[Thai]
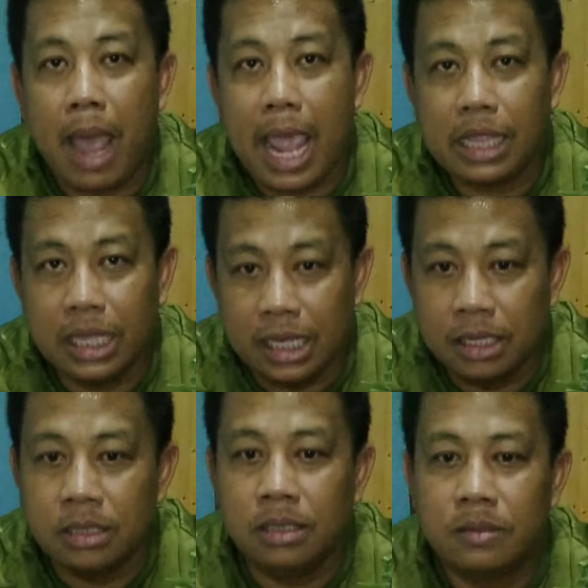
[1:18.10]
หมายถึ
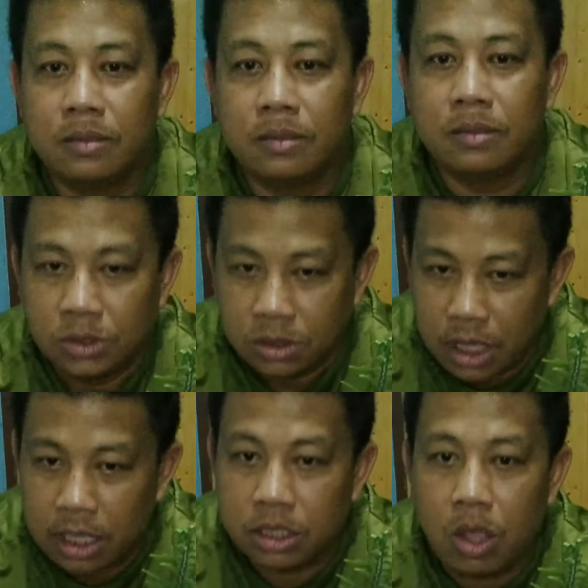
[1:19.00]
ง
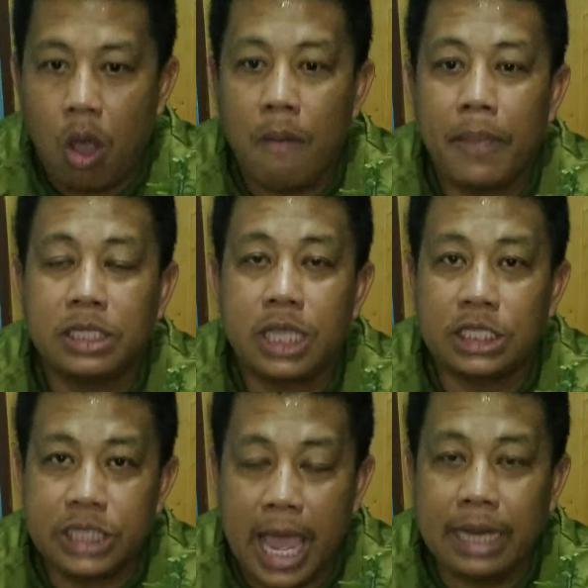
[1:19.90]
เงินทองเป็น
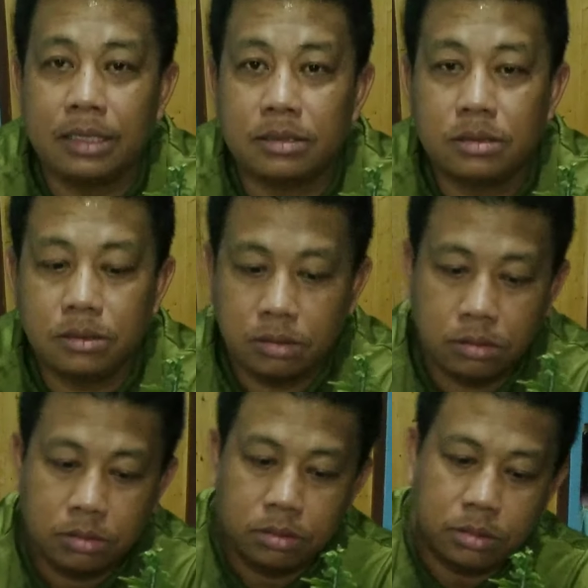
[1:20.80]
ชั้
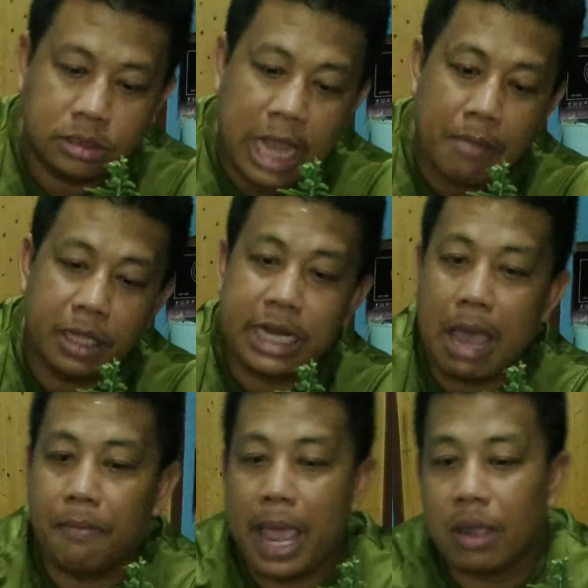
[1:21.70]
นๆตามลักษ
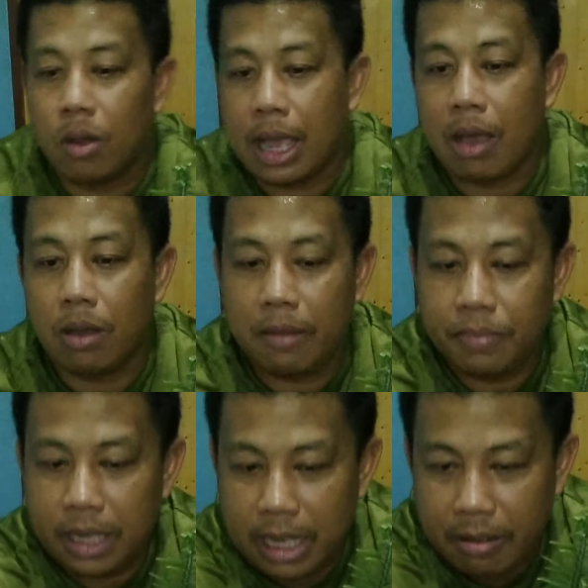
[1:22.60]
ณะใบของเขาครั
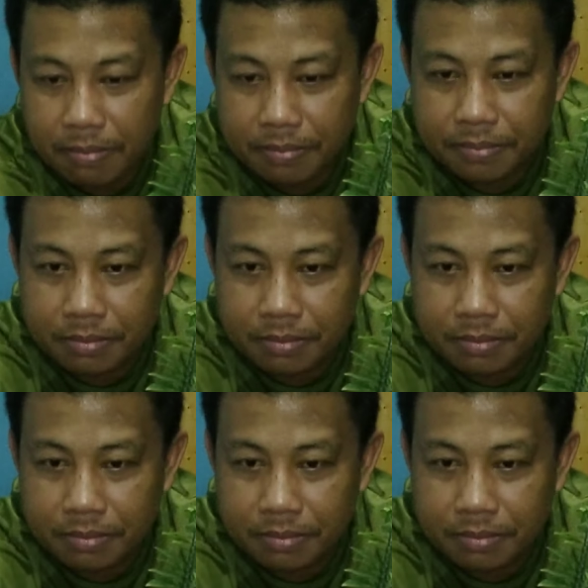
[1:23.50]
บนี่ครับ